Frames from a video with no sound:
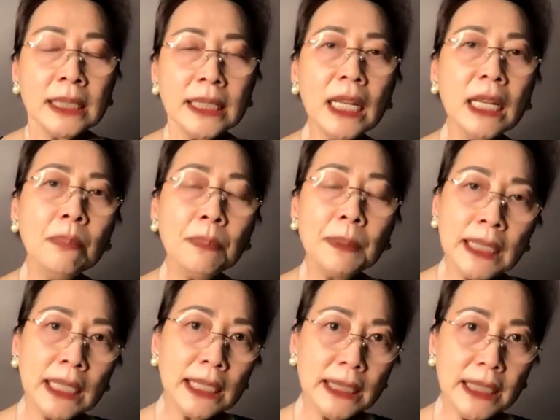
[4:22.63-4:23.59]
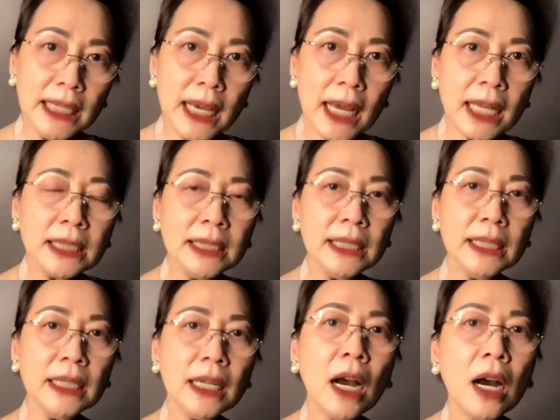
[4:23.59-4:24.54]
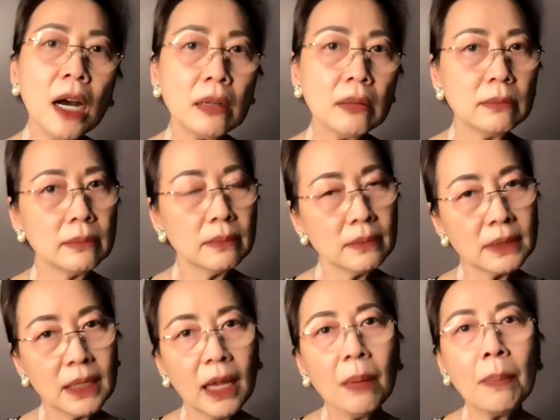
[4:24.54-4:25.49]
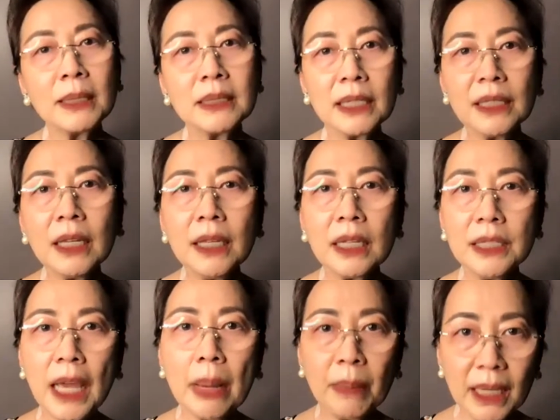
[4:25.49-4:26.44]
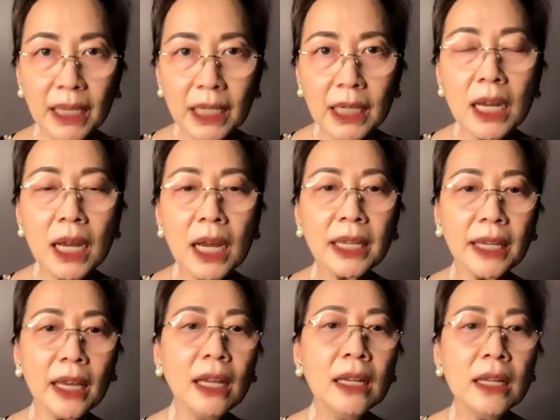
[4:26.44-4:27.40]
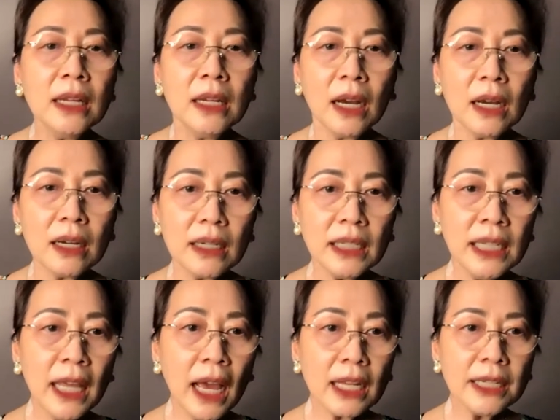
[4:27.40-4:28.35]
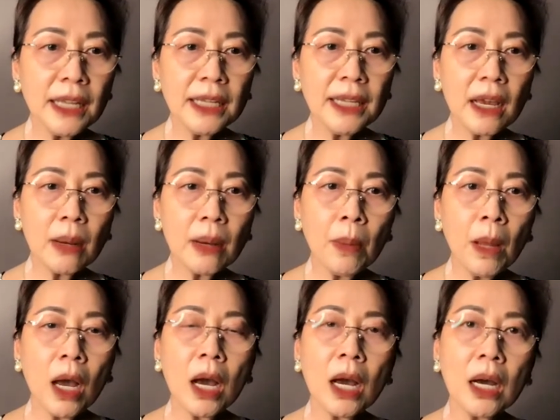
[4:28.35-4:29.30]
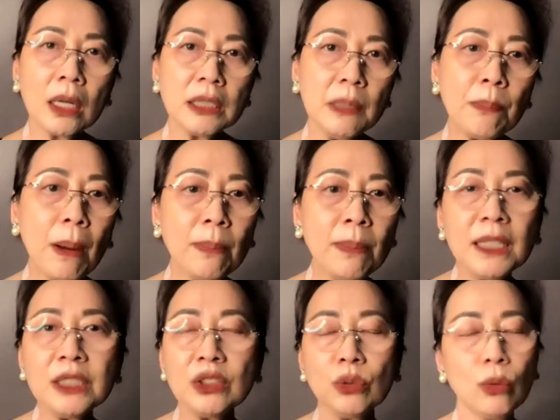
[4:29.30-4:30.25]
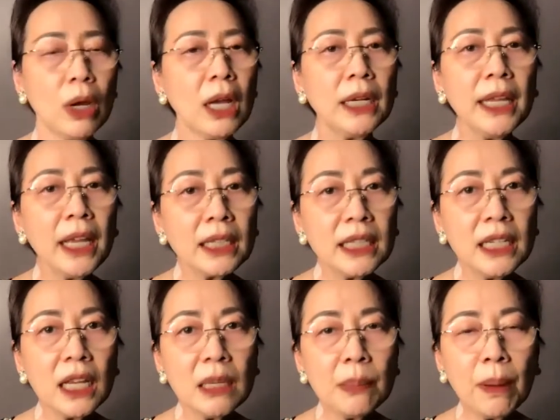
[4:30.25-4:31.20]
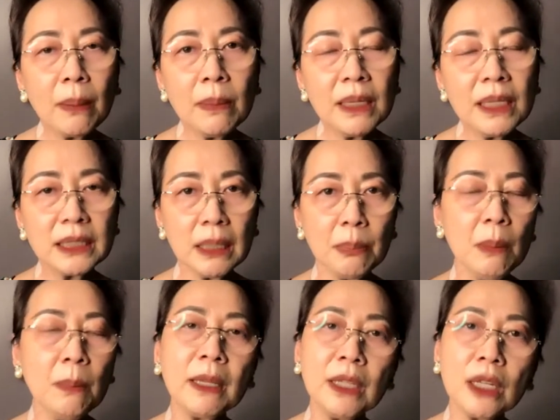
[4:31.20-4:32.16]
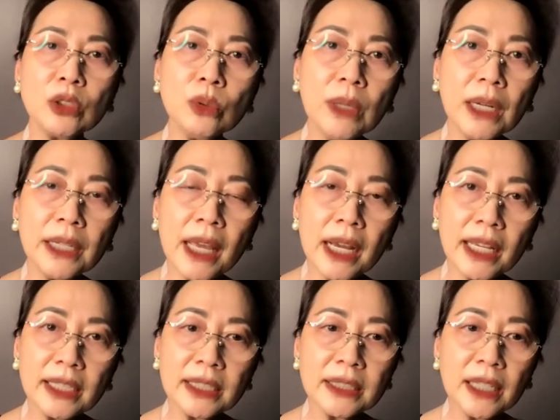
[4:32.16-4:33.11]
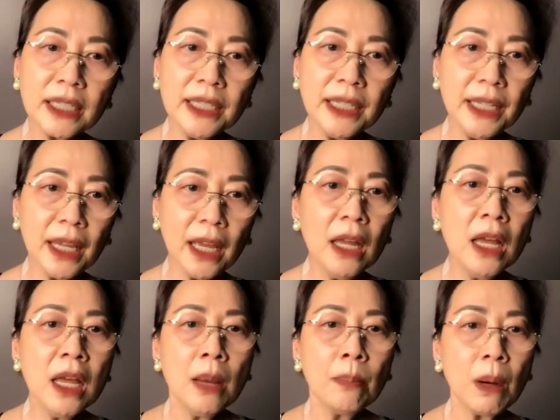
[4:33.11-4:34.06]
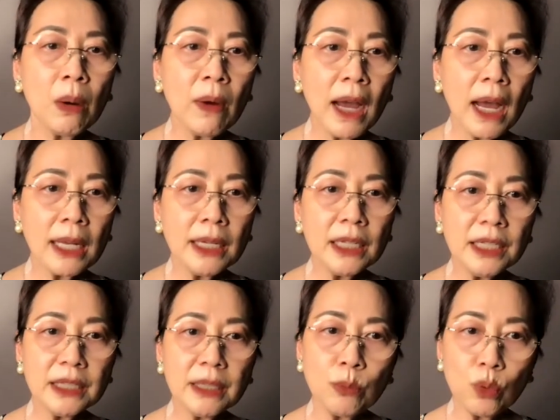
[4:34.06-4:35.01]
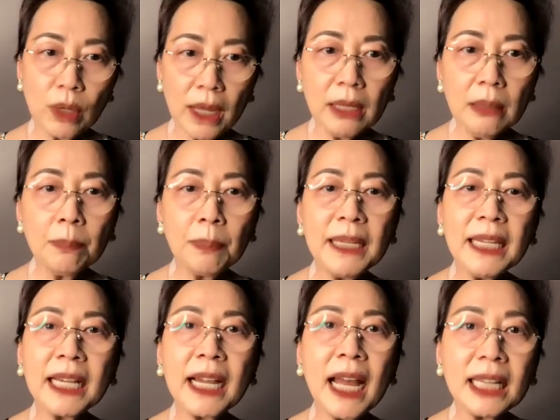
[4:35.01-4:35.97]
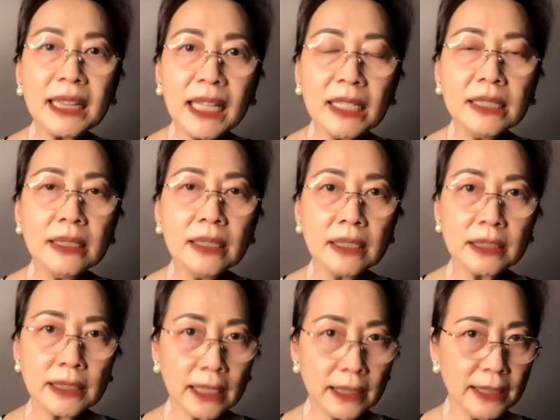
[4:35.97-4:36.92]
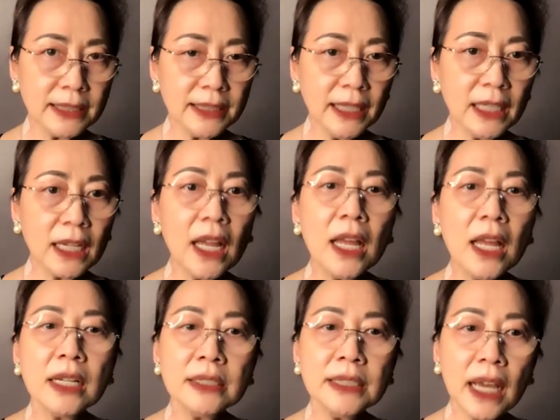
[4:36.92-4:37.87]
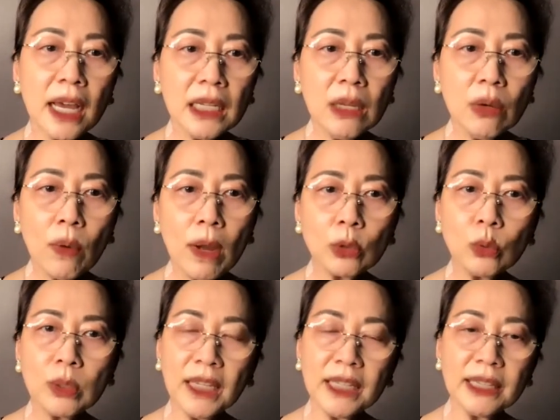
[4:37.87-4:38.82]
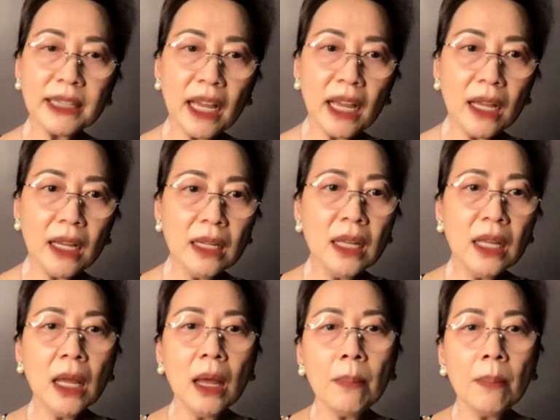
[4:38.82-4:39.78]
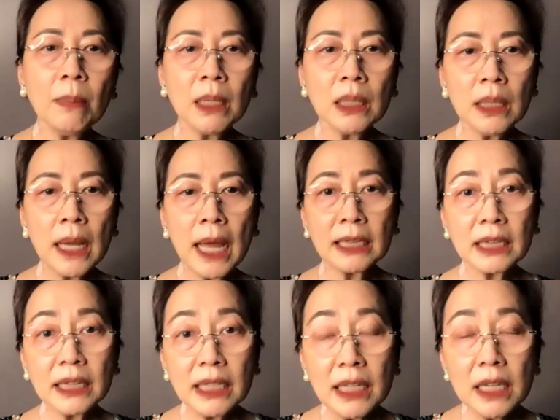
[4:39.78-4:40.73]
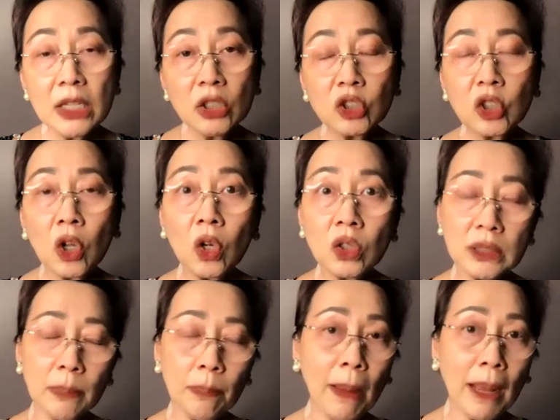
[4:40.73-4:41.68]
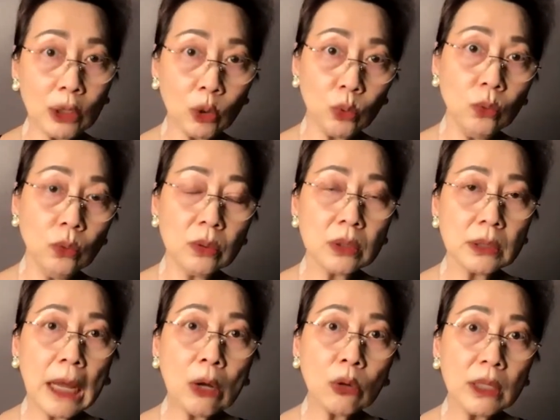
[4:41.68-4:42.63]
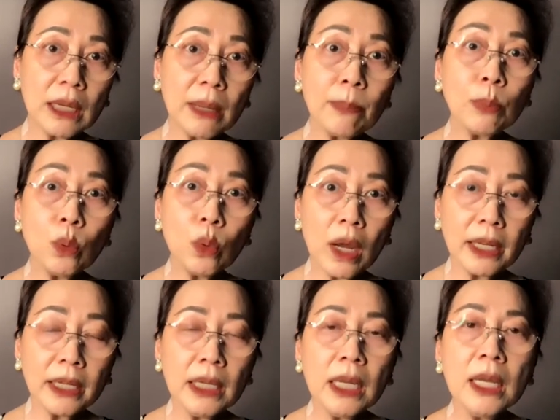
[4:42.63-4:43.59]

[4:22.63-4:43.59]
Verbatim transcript: Dalam penelitian di uh, saya bacanya ya di Amerika ya uh, ini ada yang uh, dipublish juga ada yang tidak dipublish tapi banyak juga yang case study ya bahwa ada ditemukan peningkatan statistik dari waktu kita mengganti sol sepatu tahun 60-an